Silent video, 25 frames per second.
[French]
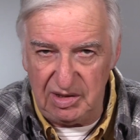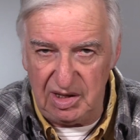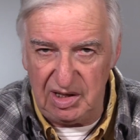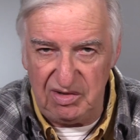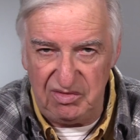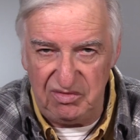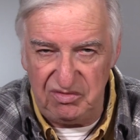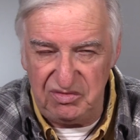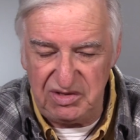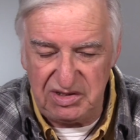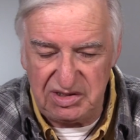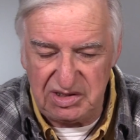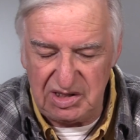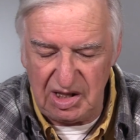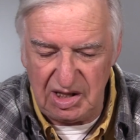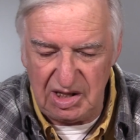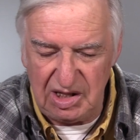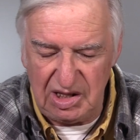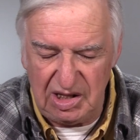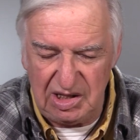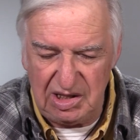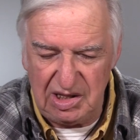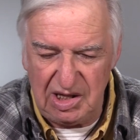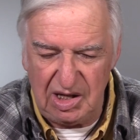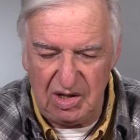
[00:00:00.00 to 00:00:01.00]
Elle vit ça.
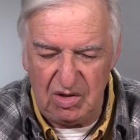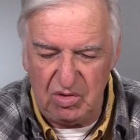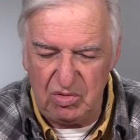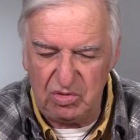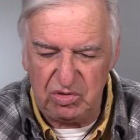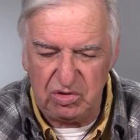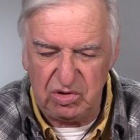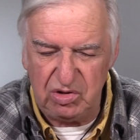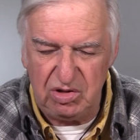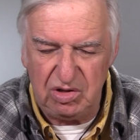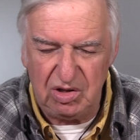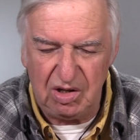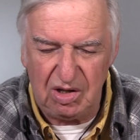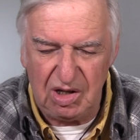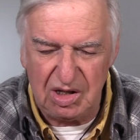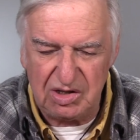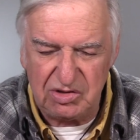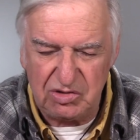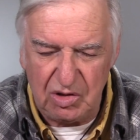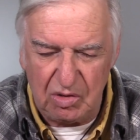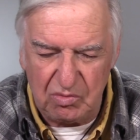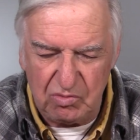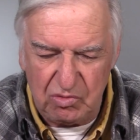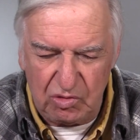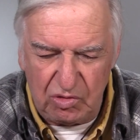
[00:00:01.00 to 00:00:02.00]
Elle n'a aucune
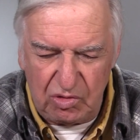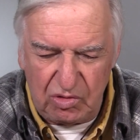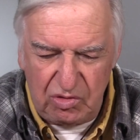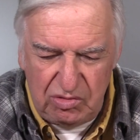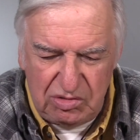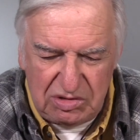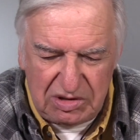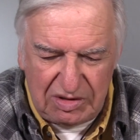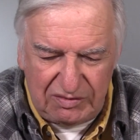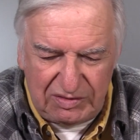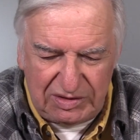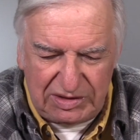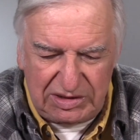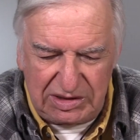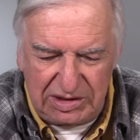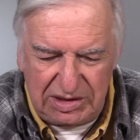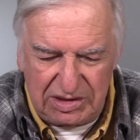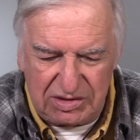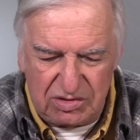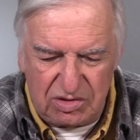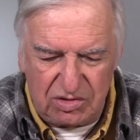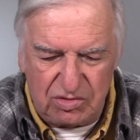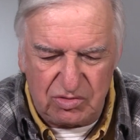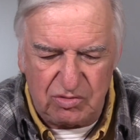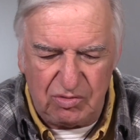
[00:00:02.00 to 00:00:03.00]
relation amoureuse avec qui
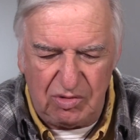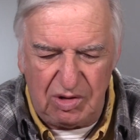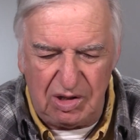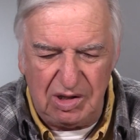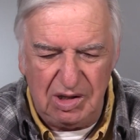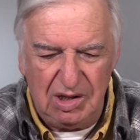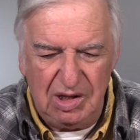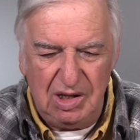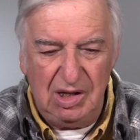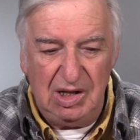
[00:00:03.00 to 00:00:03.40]
que ce soit.